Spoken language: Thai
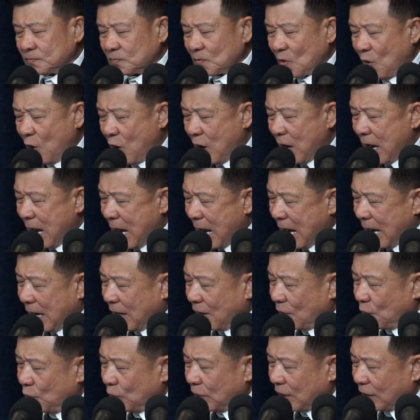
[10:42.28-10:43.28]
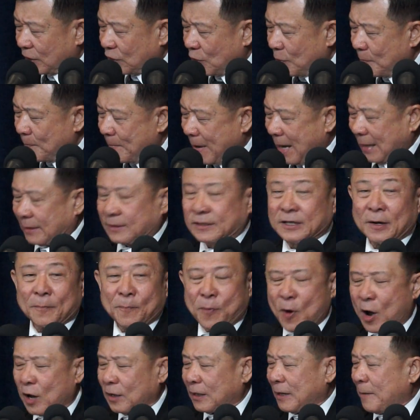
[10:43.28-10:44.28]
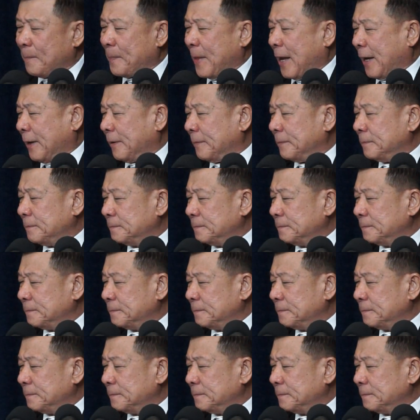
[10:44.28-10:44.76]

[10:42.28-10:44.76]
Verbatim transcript: ข้อห้าคุณสมบัติเฉพาะตำแหน่ง